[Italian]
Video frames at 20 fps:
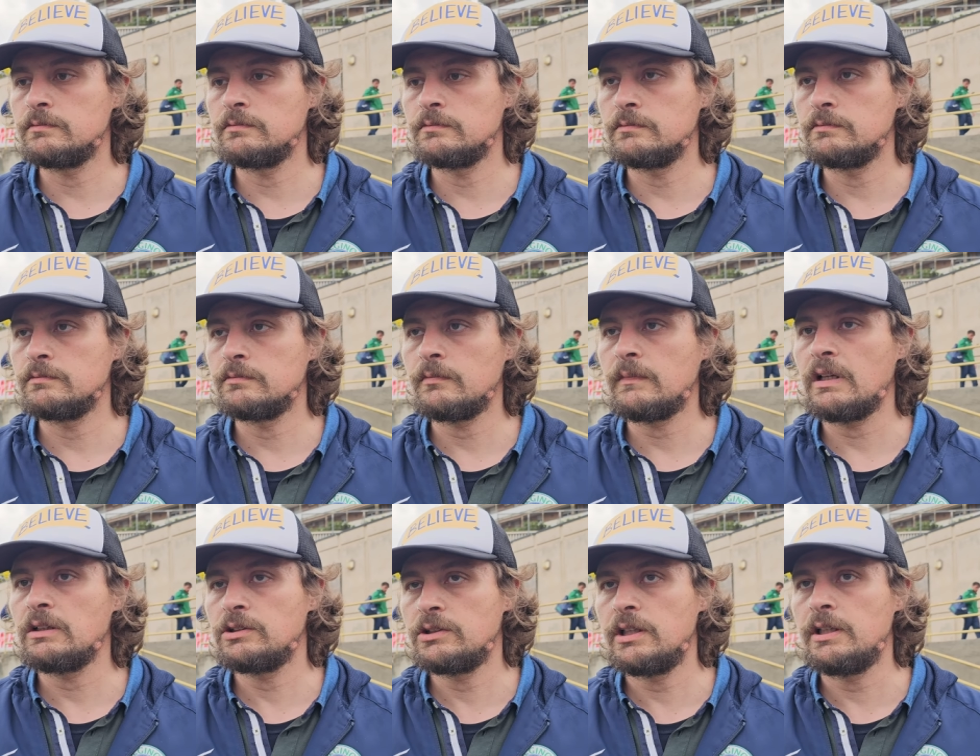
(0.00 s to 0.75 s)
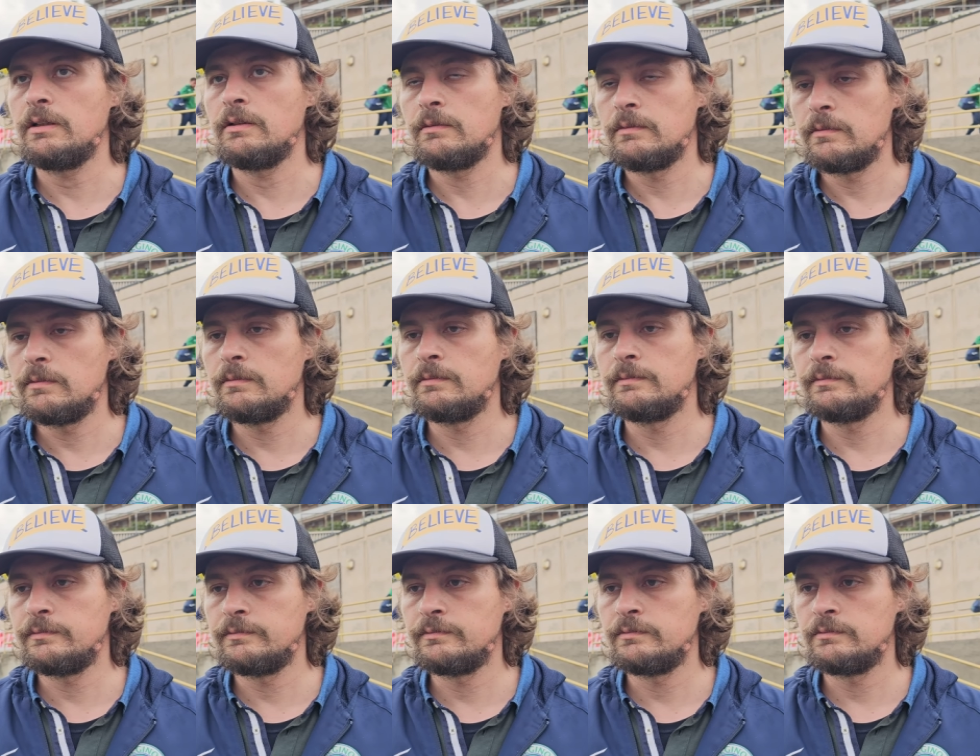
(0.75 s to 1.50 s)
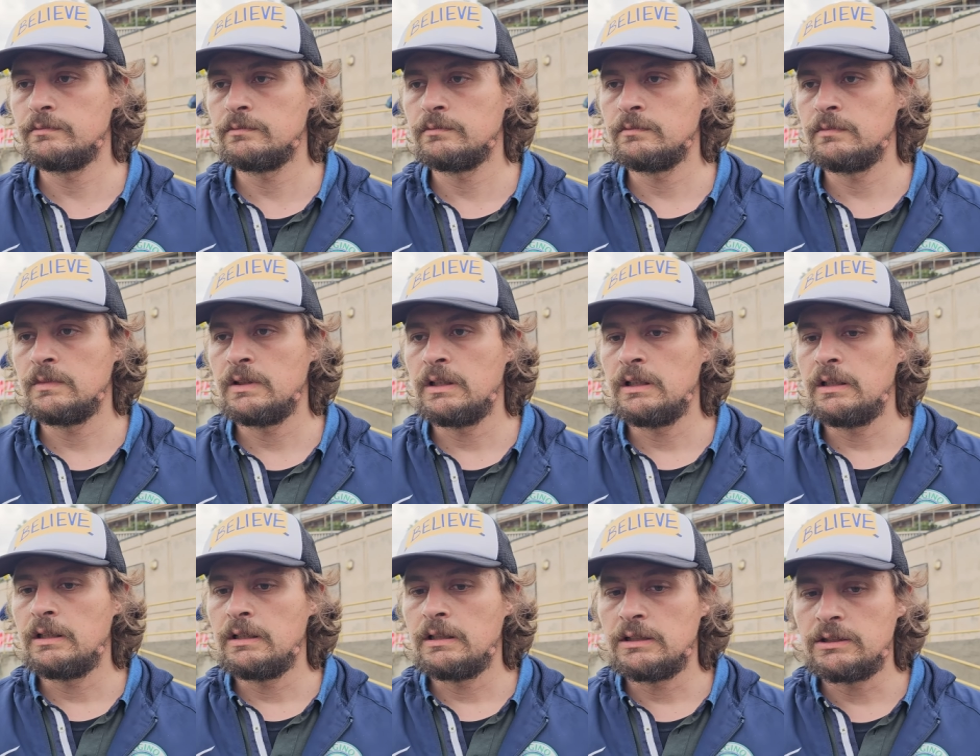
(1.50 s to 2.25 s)
nelle categorie locali non solo.
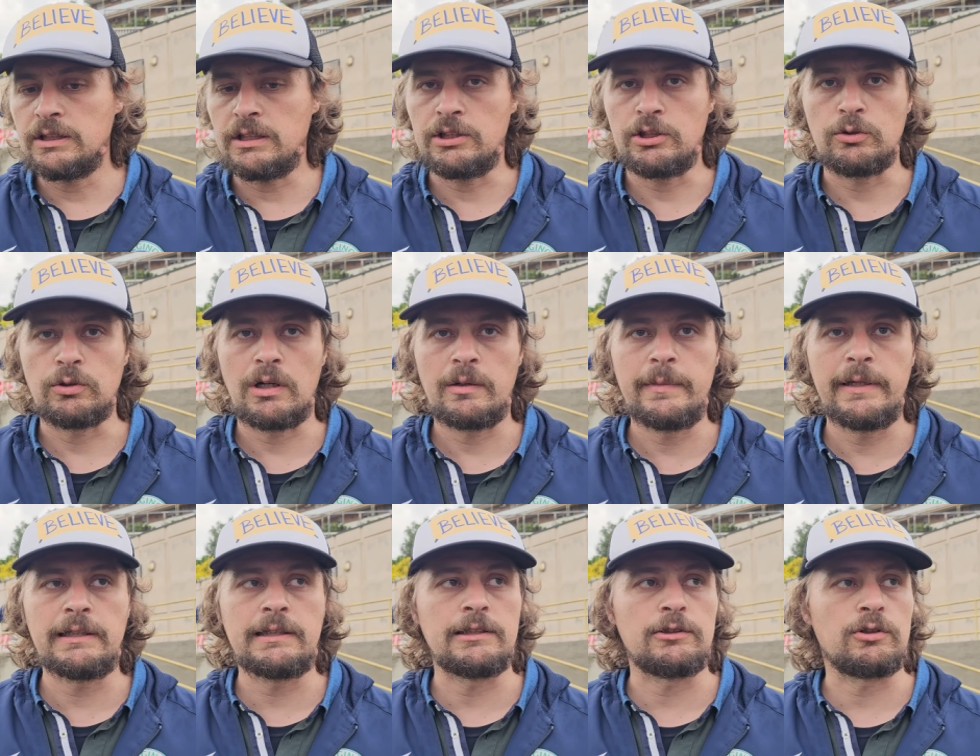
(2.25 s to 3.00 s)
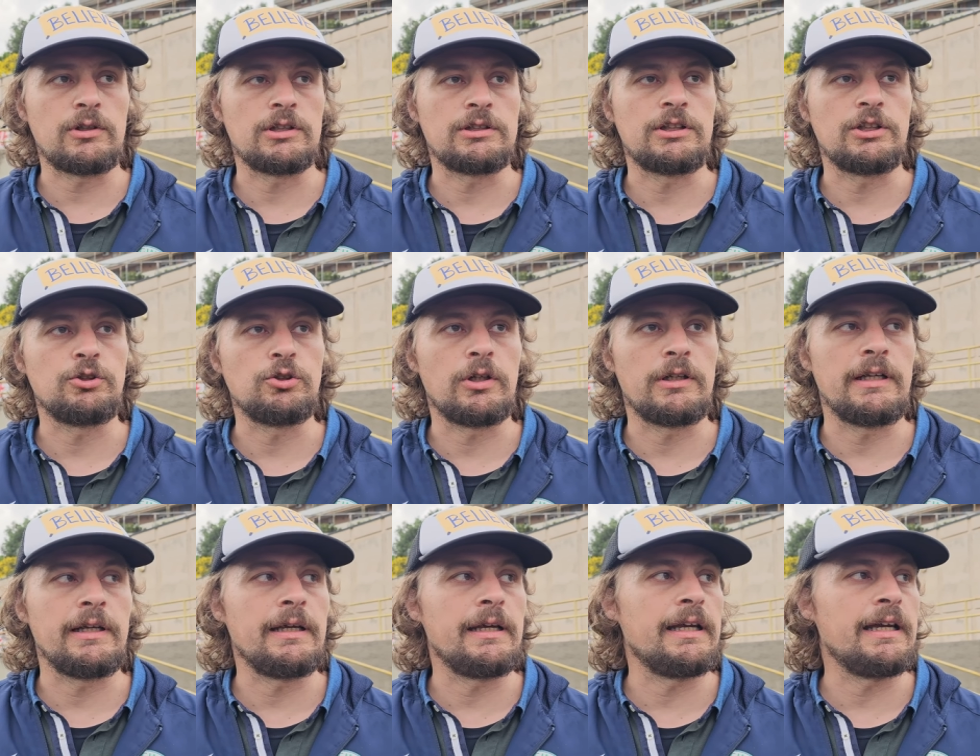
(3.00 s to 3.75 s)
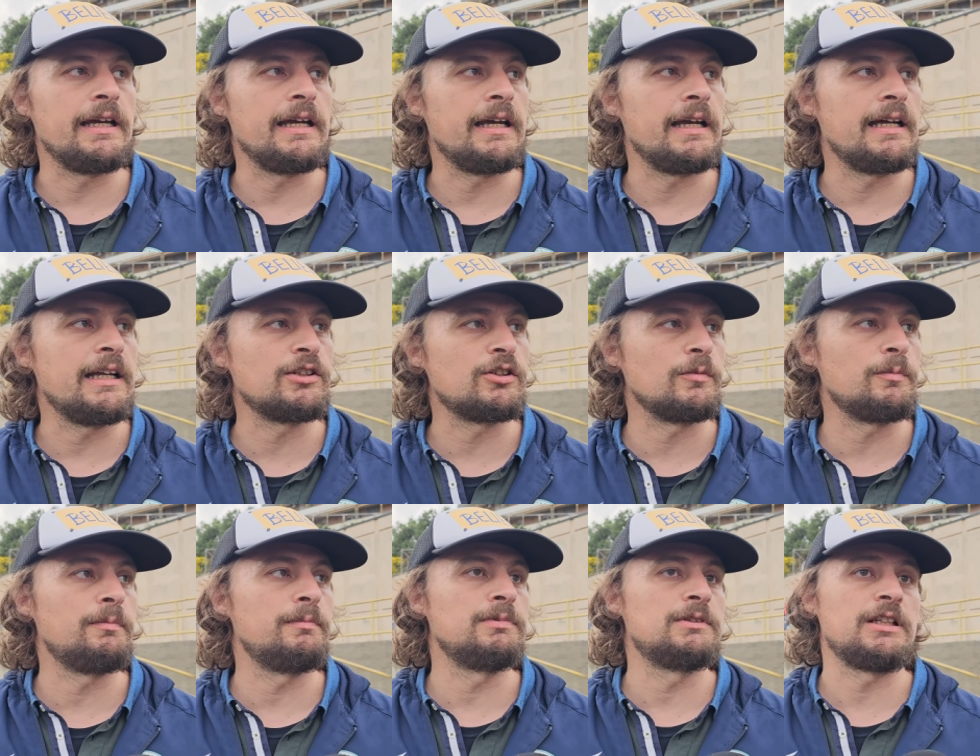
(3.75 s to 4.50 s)
Sì, sicuramente è stata una stagione,
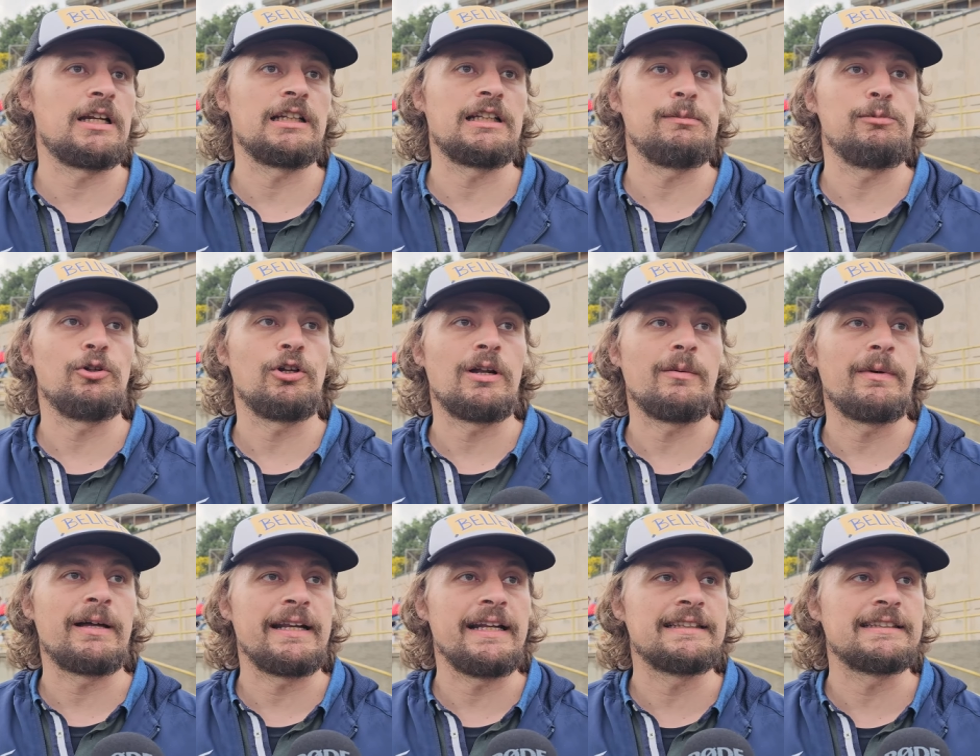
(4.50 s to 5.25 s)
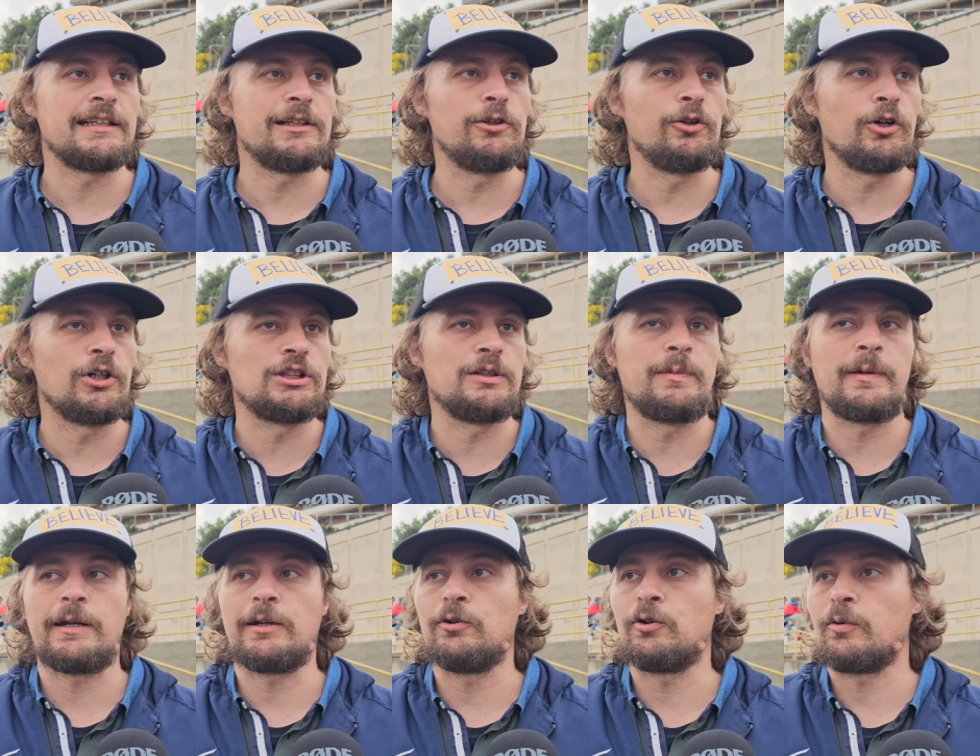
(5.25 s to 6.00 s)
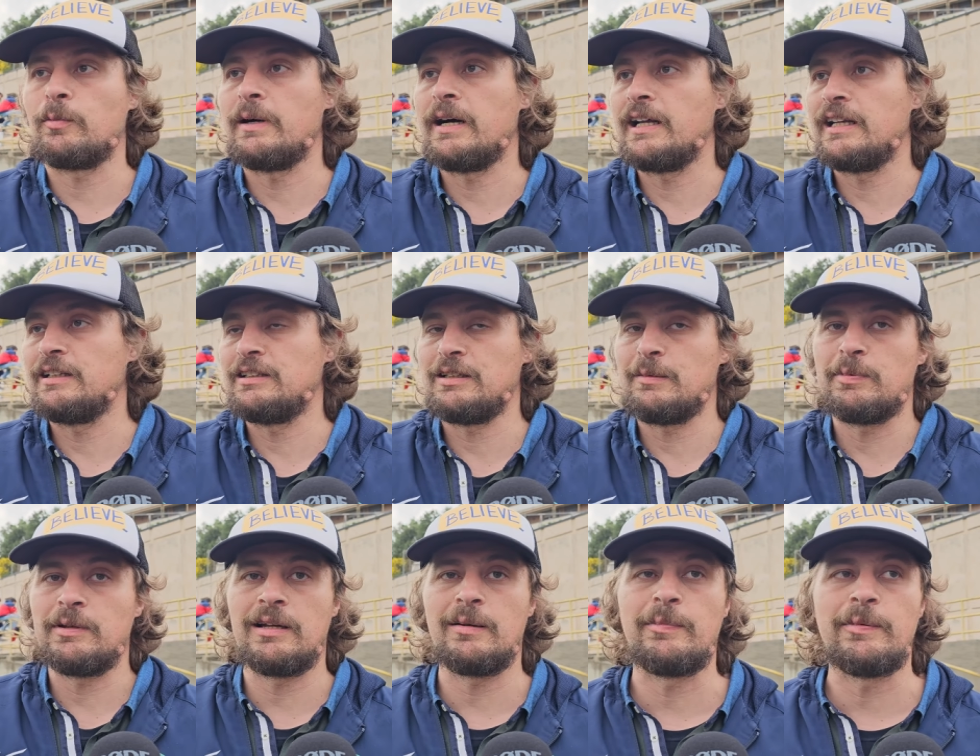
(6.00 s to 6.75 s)
adesso c'è un attimino l'amarezza di oggi perché è normale, si è
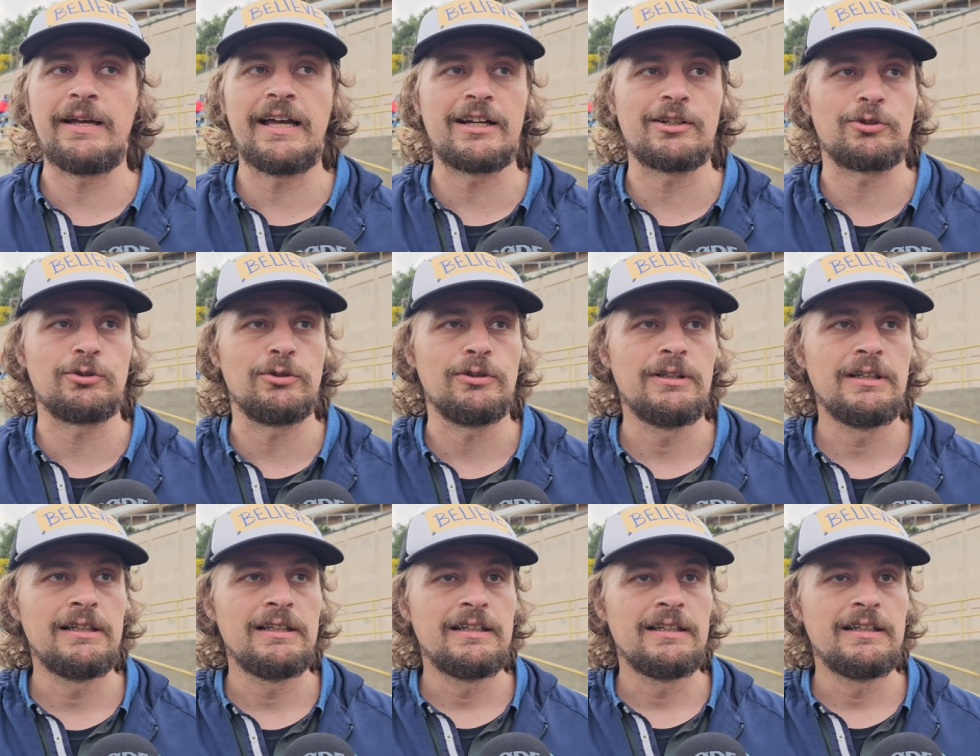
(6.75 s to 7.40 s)
appena perso,